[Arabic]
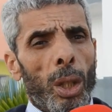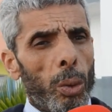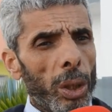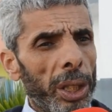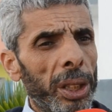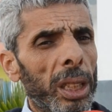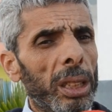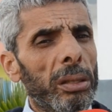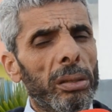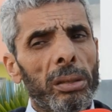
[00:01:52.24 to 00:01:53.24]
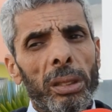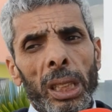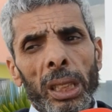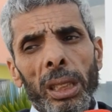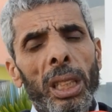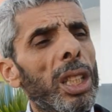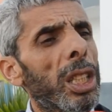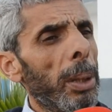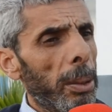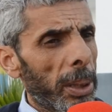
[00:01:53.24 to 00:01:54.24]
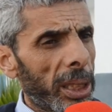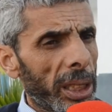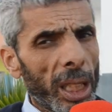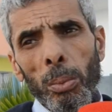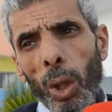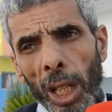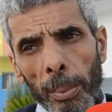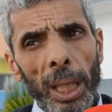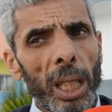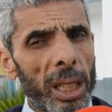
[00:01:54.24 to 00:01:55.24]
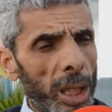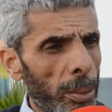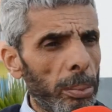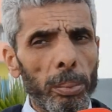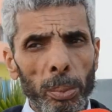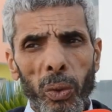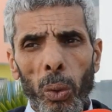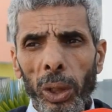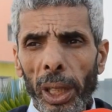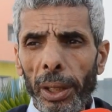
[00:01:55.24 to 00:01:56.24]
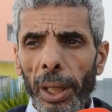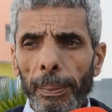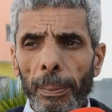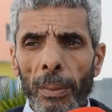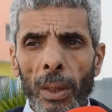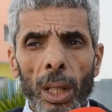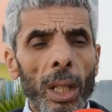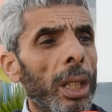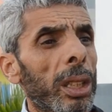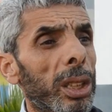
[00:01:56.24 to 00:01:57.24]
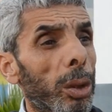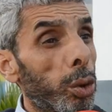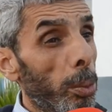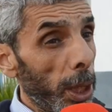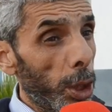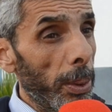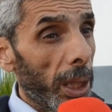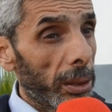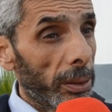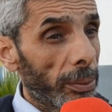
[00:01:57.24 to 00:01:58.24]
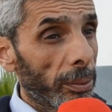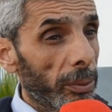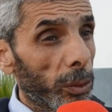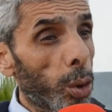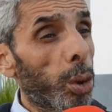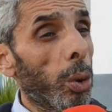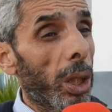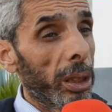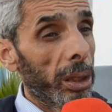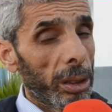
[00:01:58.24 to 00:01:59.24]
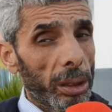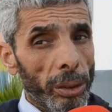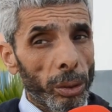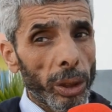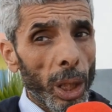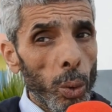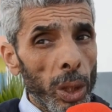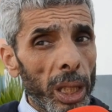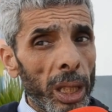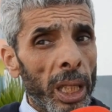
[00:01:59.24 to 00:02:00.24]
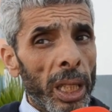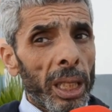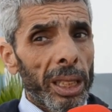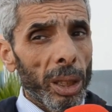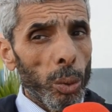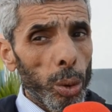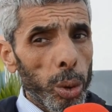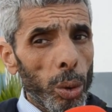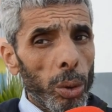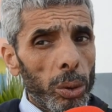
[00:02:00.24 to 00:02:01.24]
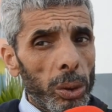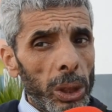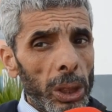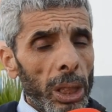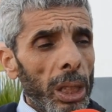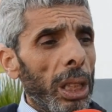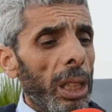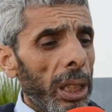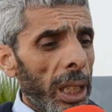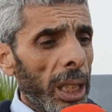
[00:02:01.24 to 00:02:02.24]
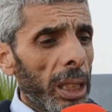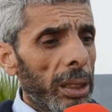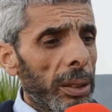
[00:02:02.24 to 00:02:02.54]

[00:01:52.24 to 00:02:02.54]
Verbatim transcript: ورحنا درنا جميع المساطير المحامي راسلهم مفوض قضائي صوتوا بالاجماع جوج نقط النقطه الاولى صوتوا على